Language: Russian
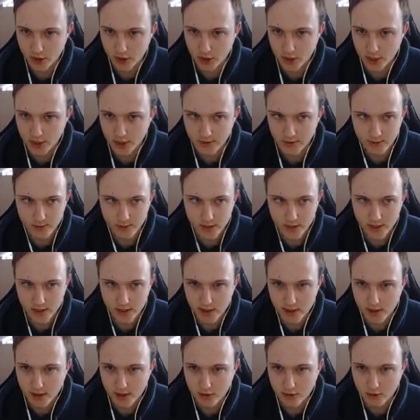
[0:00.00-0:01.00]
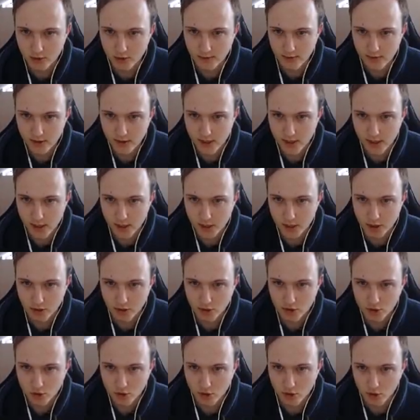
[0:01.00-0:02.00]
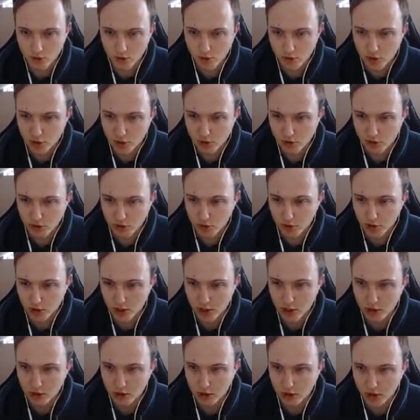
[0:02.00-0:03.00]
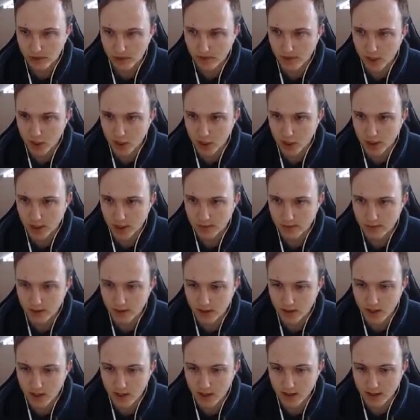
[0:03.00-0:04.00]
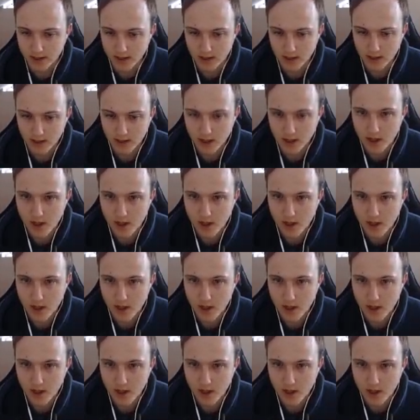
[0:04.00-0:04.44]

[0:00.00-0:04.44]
шанс выпадения голдов, это, конечно, тоже очень-очень хорошая вещь, если вы как раз-таки